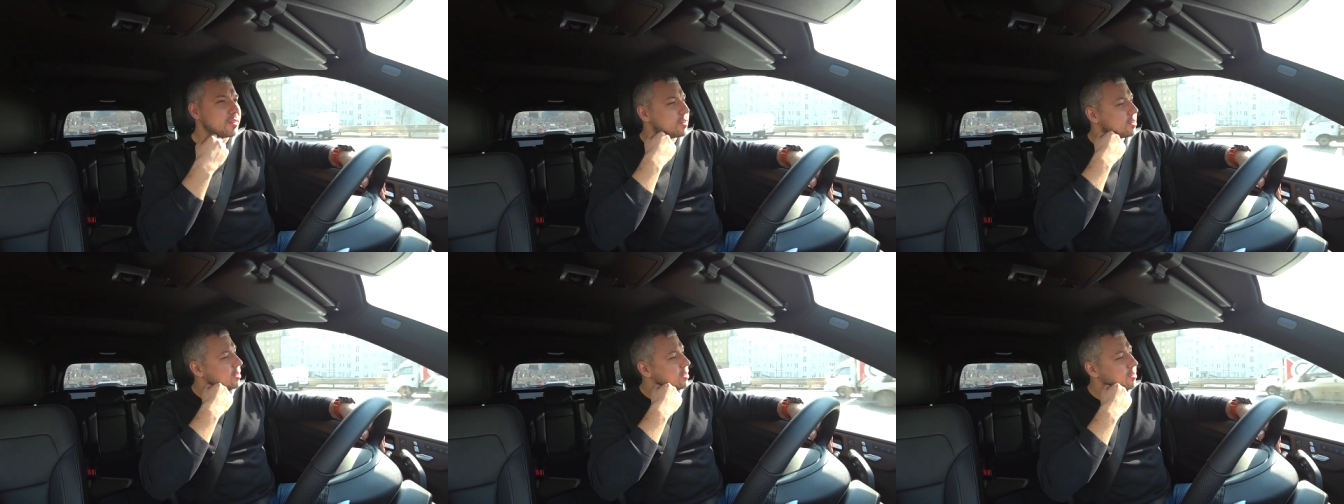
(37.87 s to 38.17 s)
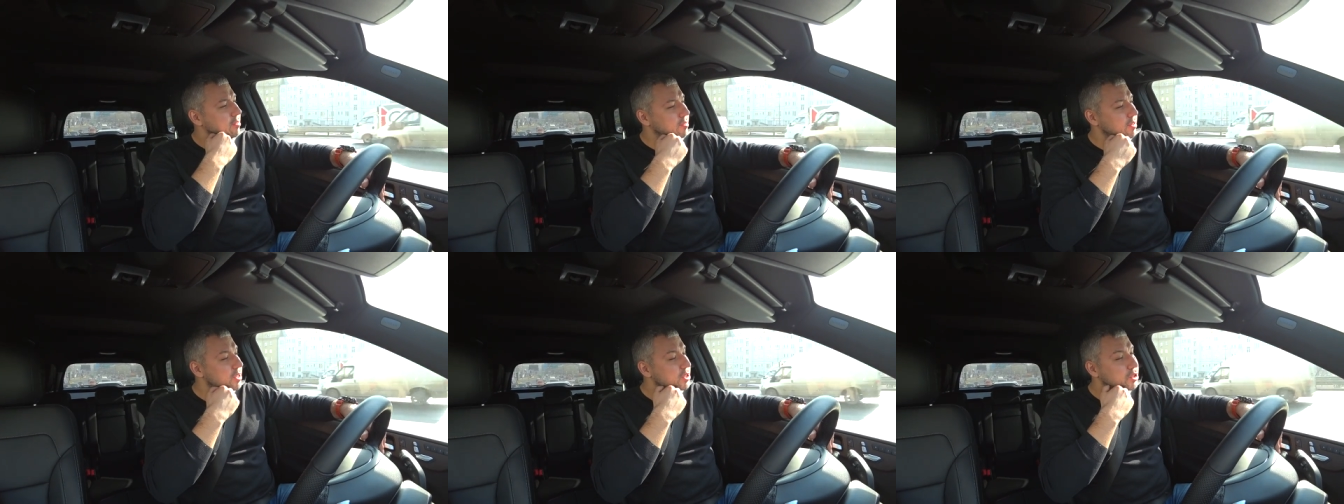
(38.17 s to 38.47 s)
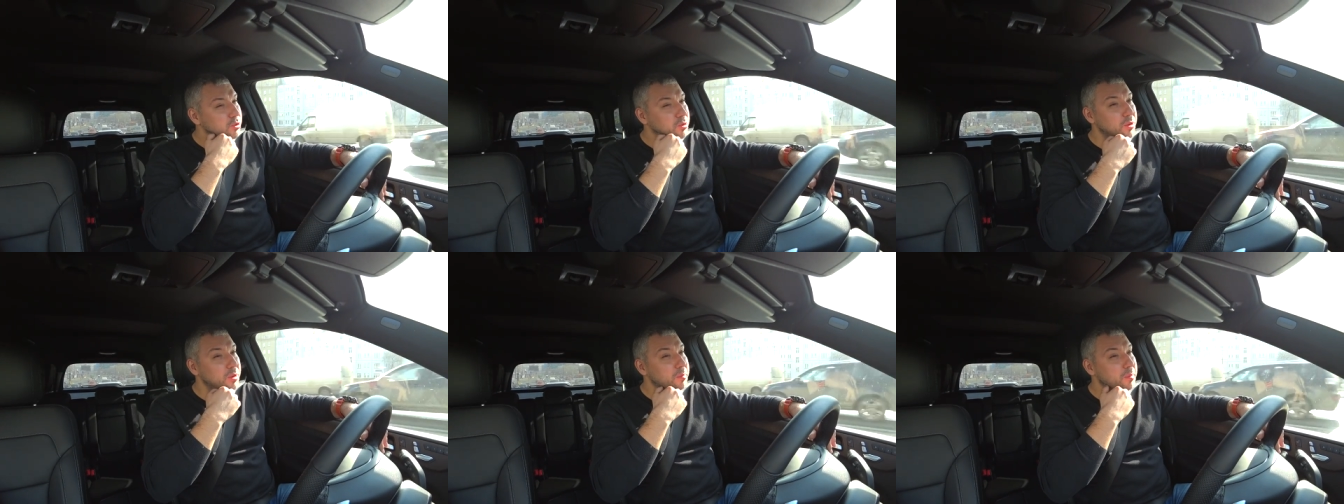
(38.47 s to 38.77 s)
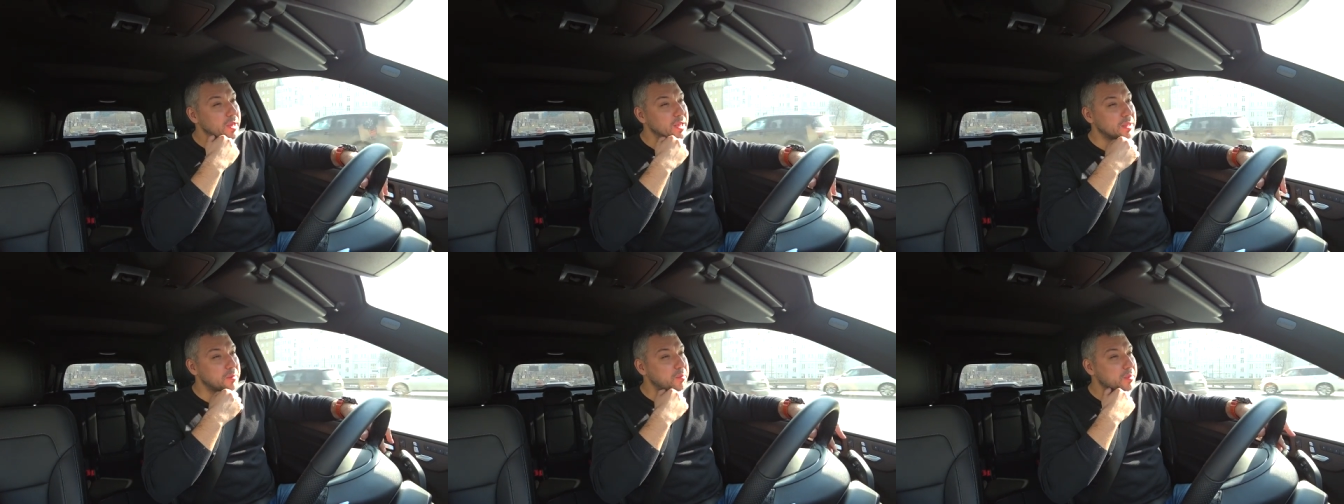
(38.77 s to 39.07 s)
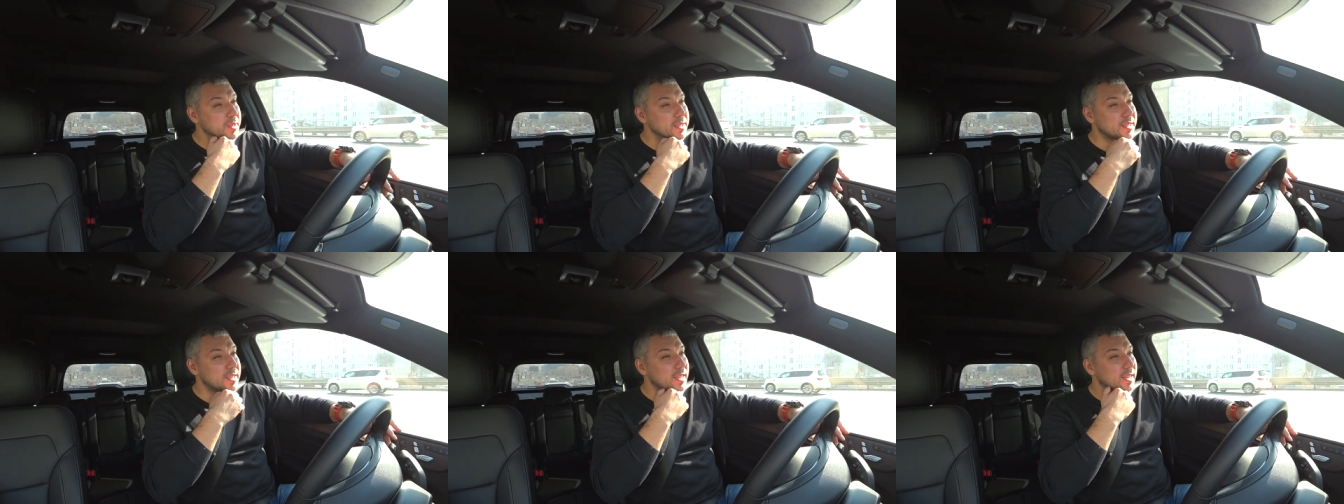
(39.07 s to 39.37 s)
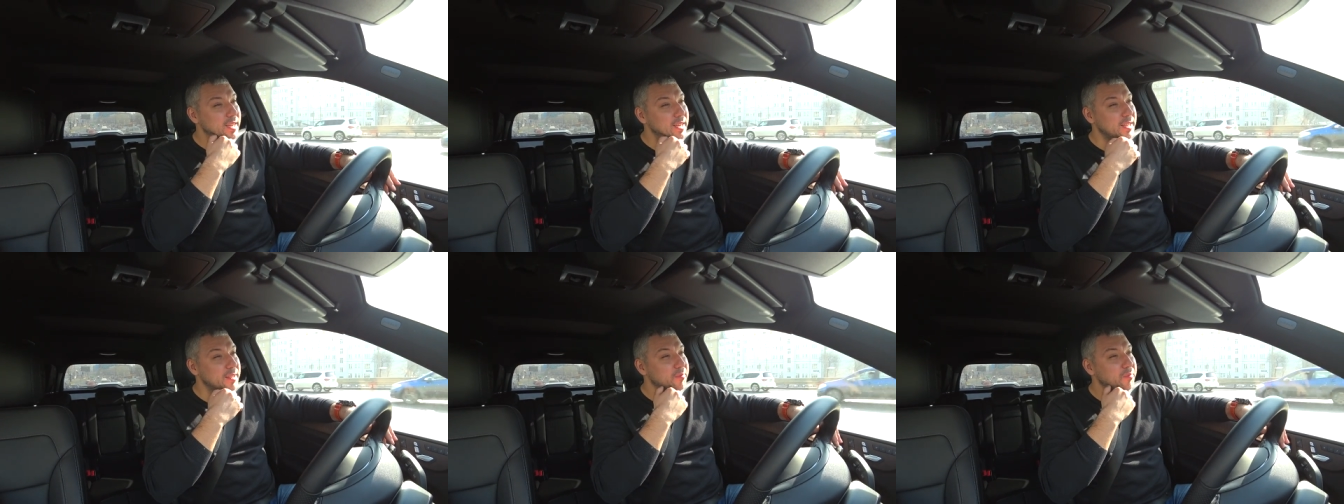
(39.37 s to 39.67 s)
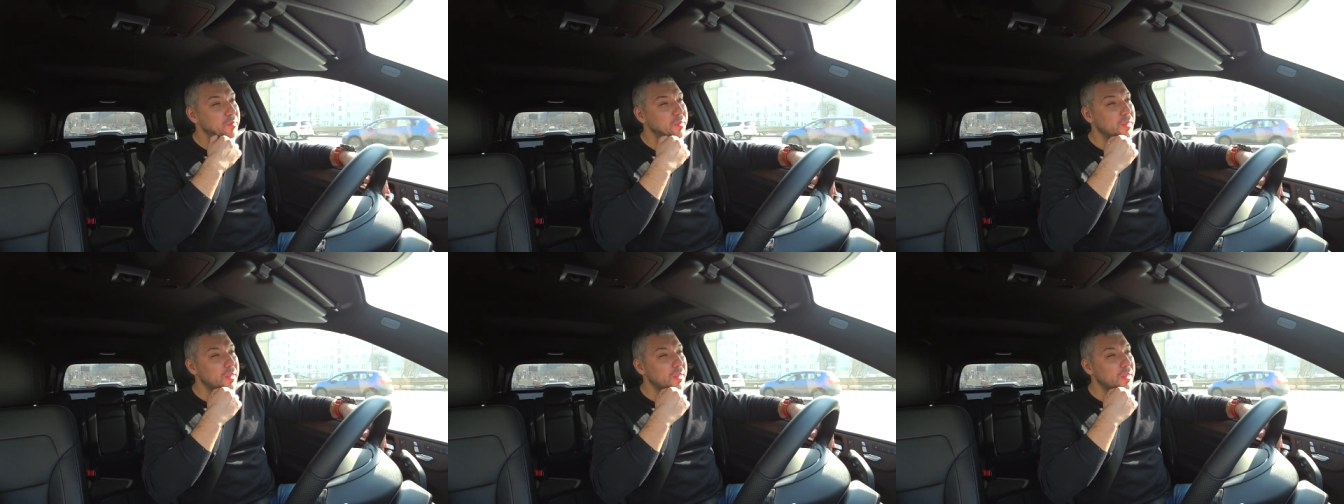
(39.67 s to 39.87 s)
Э, в личку ребят писали.